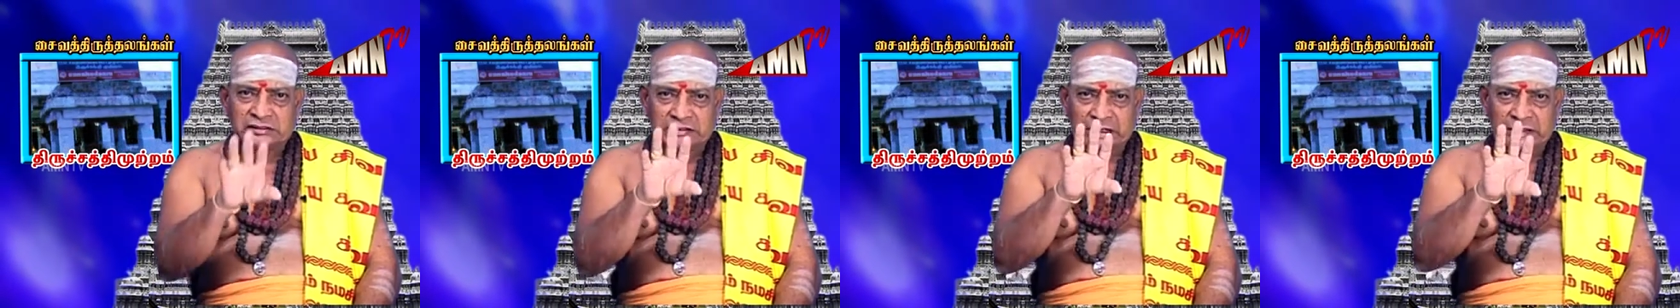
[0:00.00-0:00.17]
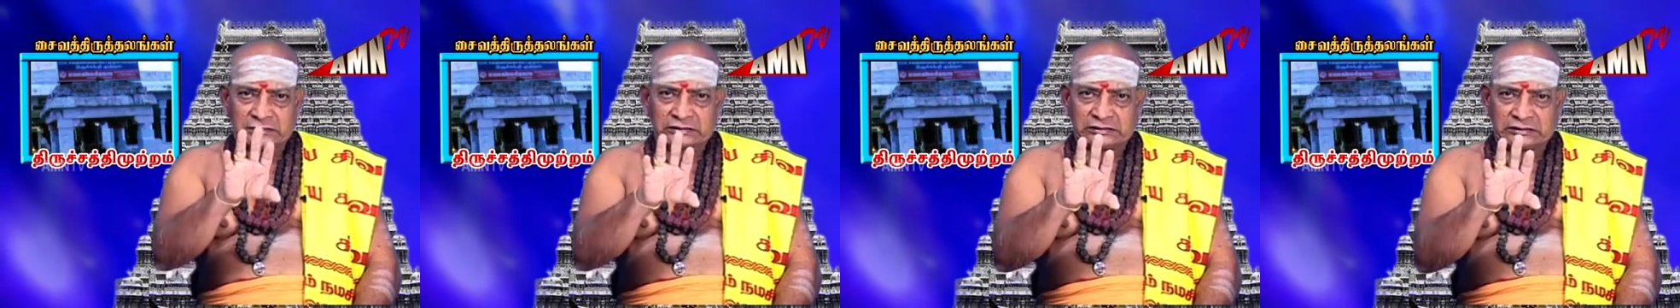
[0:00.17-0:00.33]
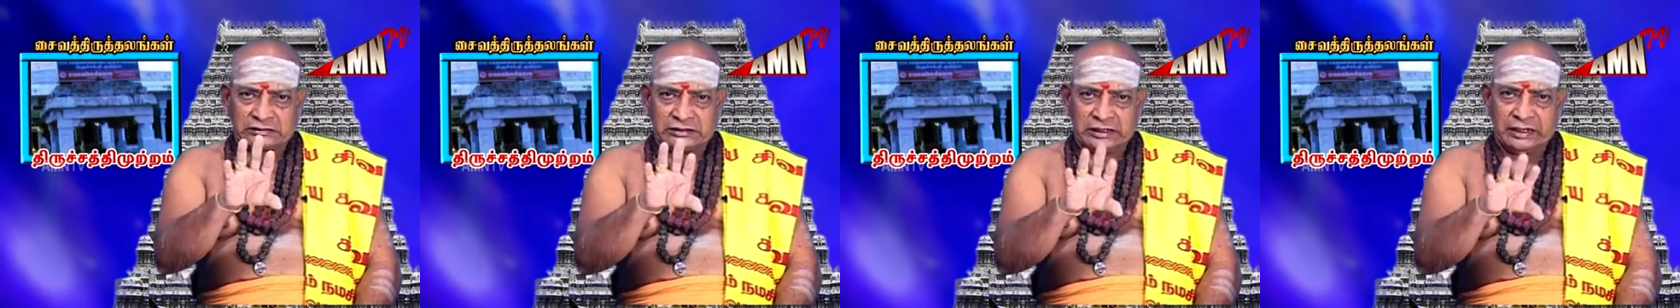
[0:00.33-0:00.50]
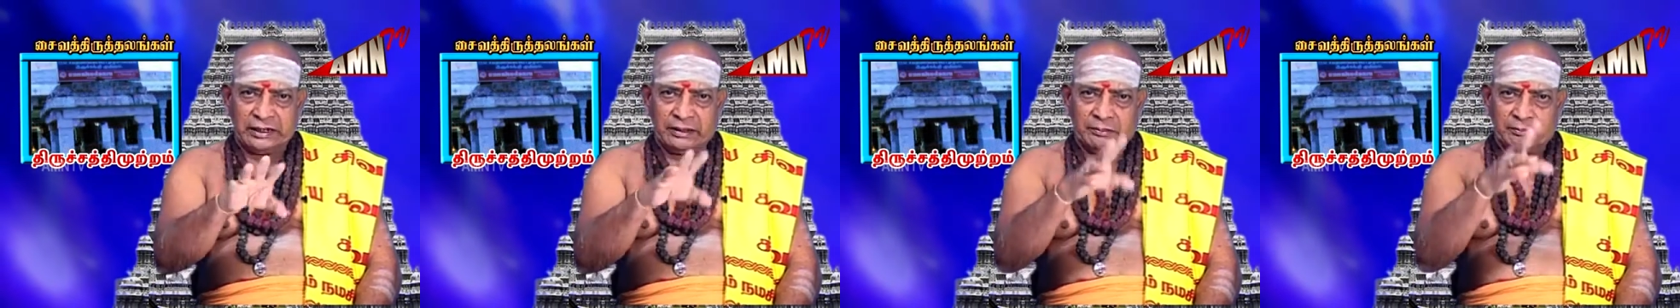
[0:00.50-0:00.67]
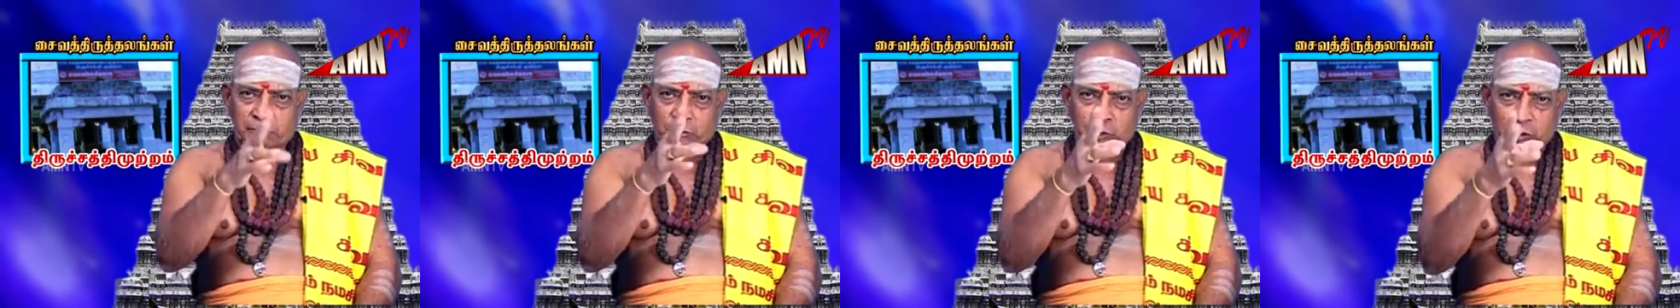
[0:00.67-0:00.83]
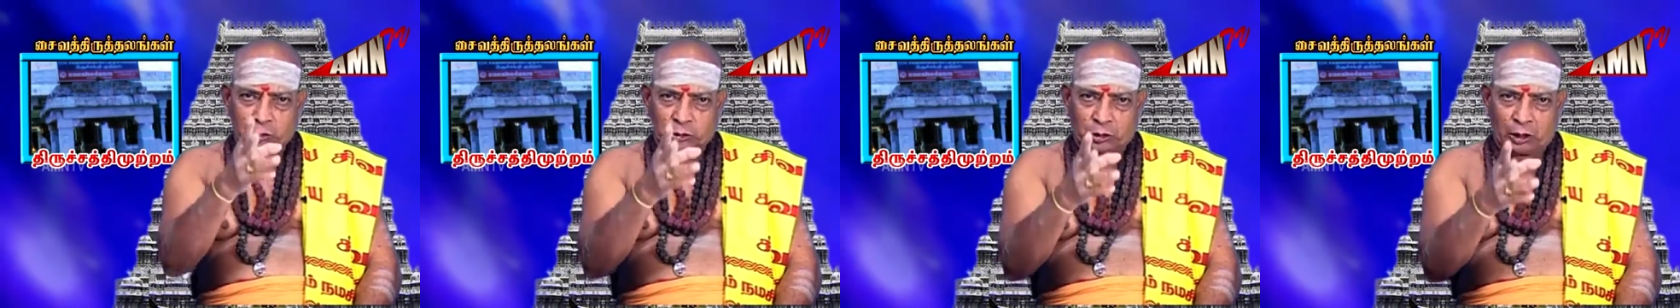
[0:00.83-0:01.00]
சக்தி
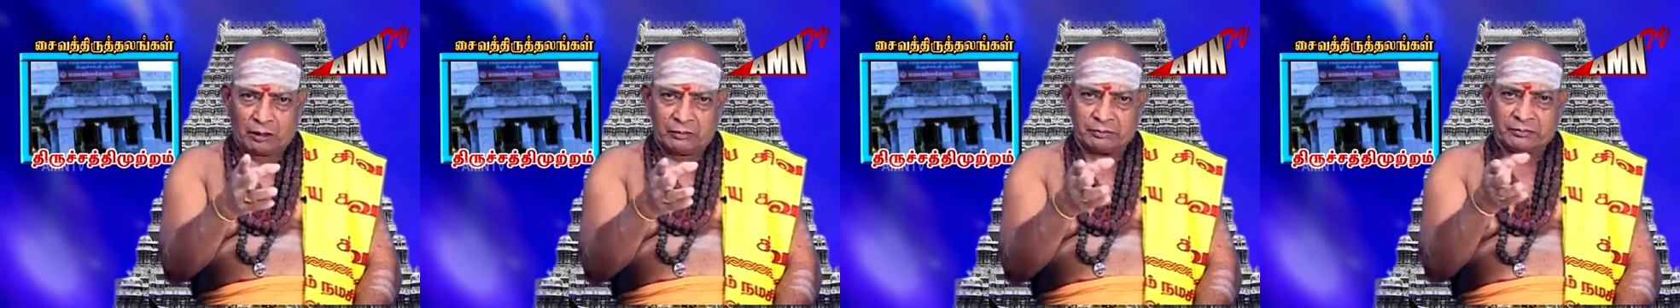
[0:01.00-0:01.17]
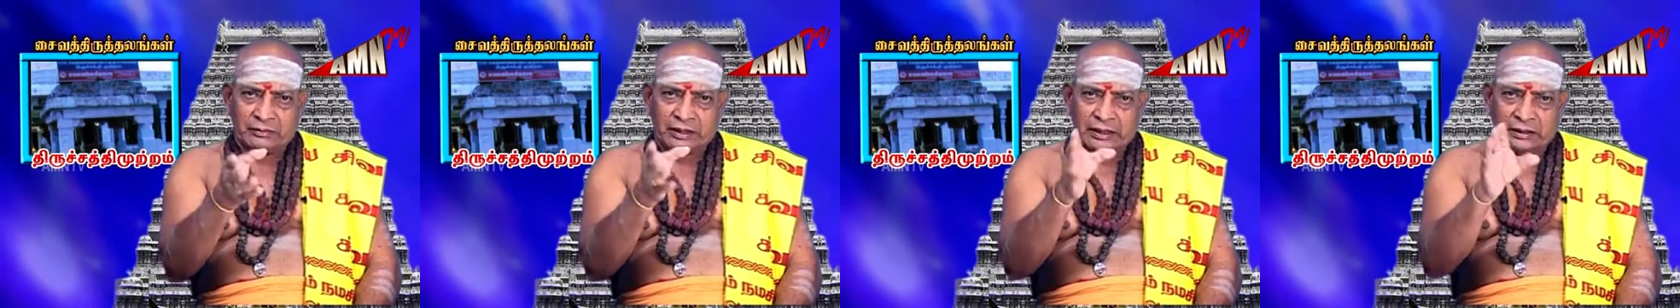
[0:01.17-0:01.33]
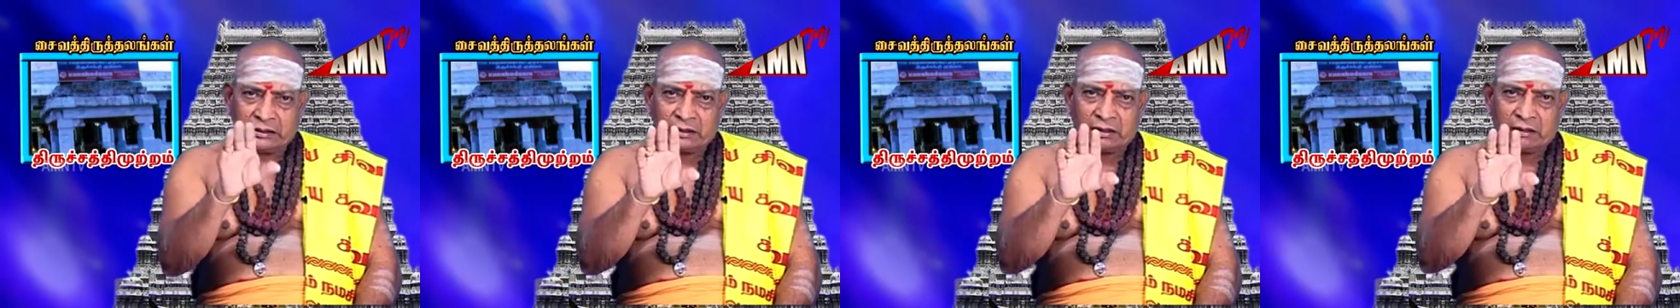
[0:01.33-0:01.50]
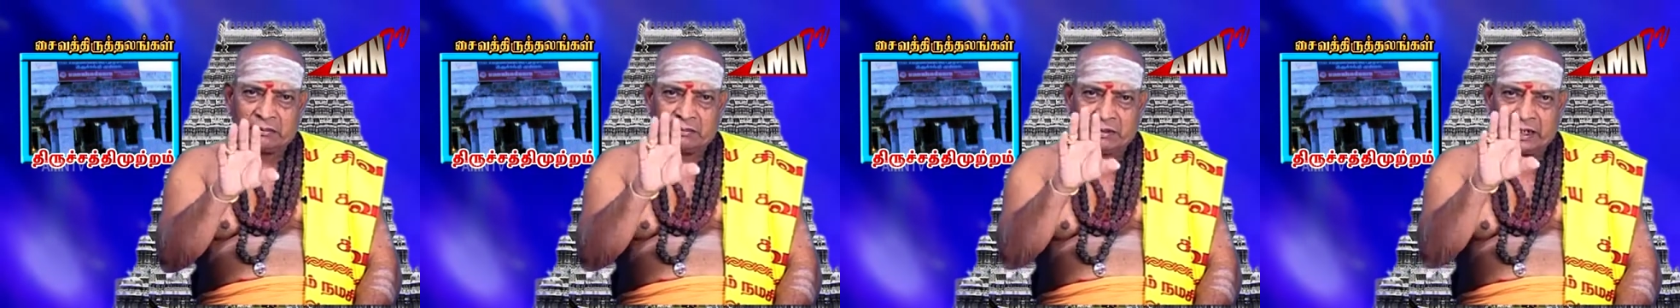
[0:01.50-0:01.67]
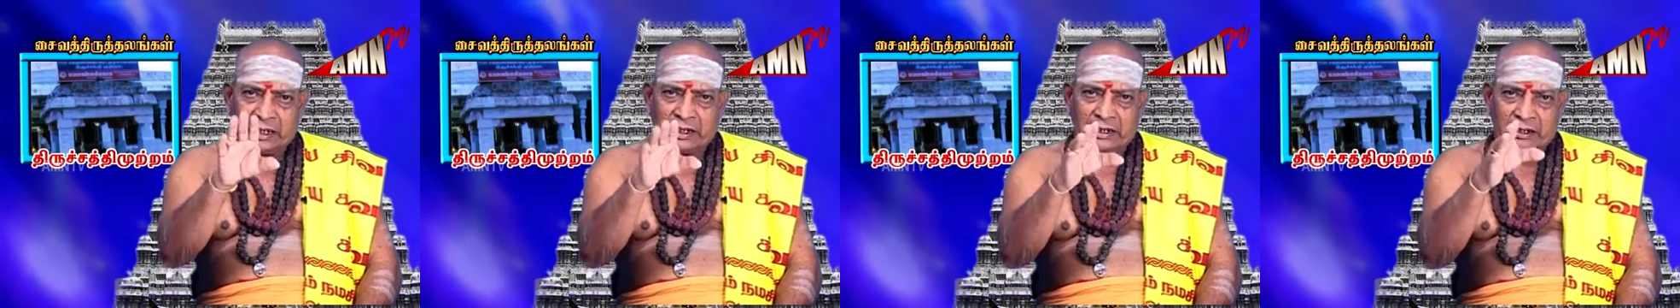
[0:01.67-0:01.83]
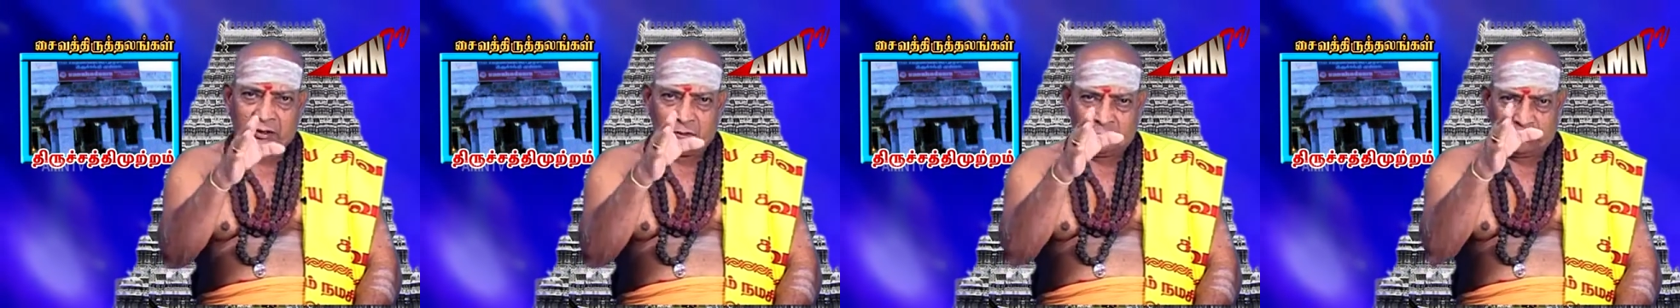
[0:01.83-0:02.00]
முற்றம் என்று
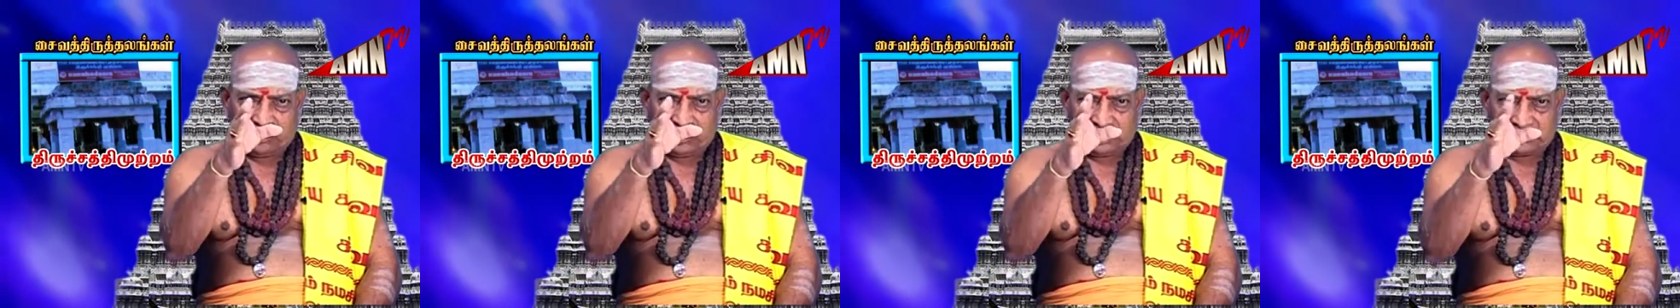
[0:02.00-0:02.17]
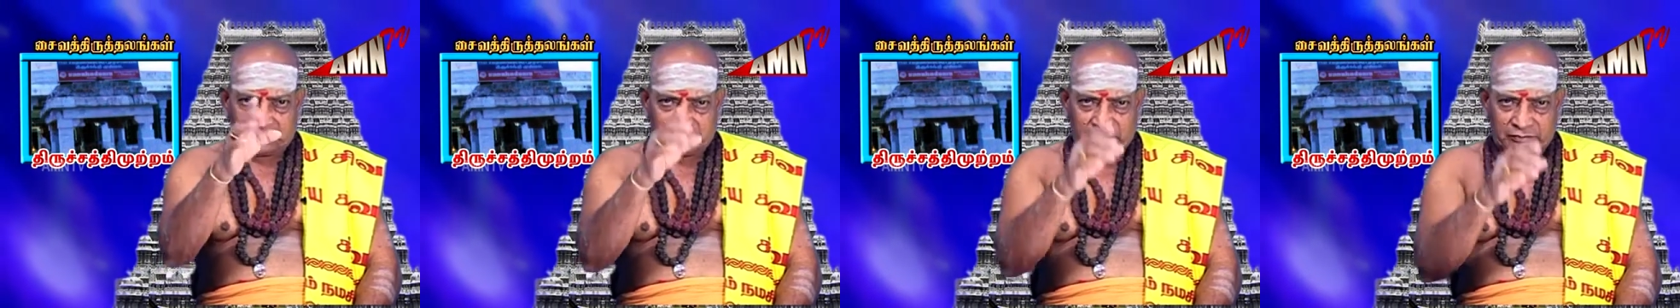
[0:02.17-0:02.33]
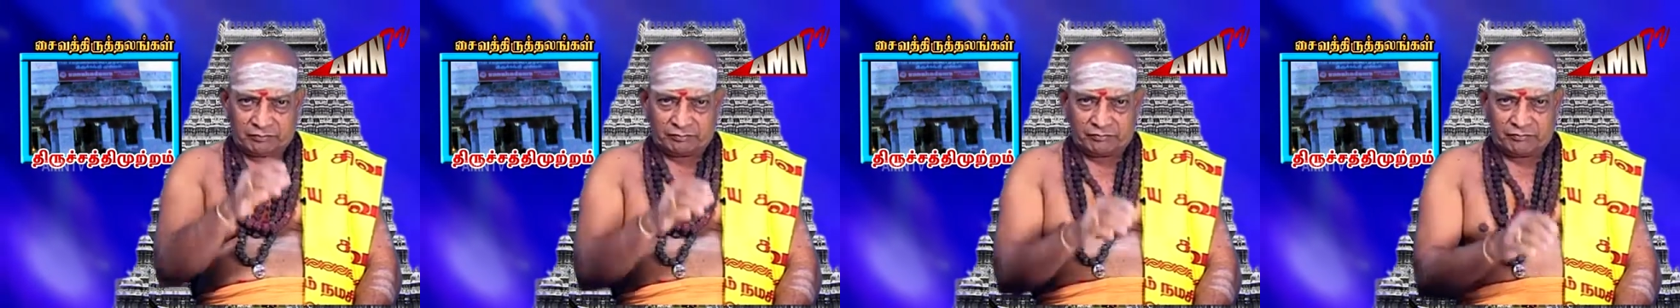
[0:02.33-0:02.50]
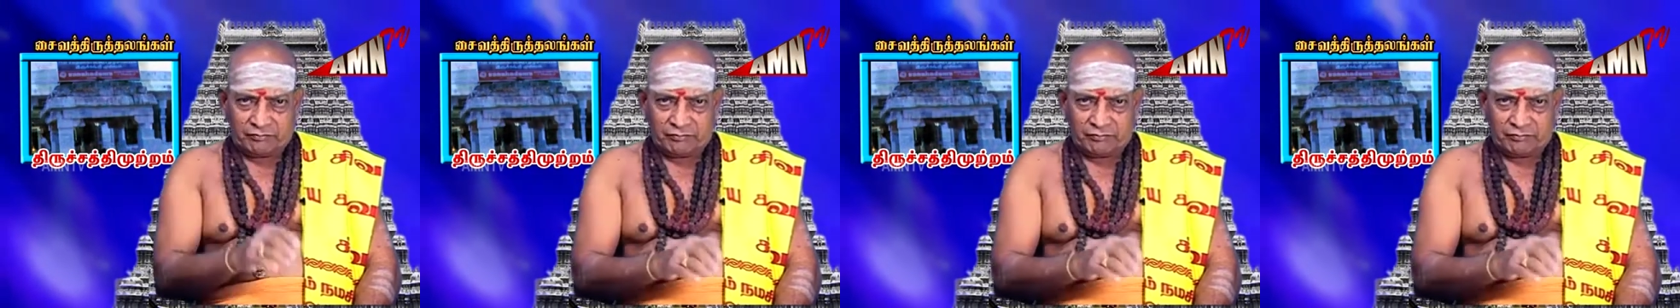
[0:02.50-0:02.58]
மாறியுள்ளது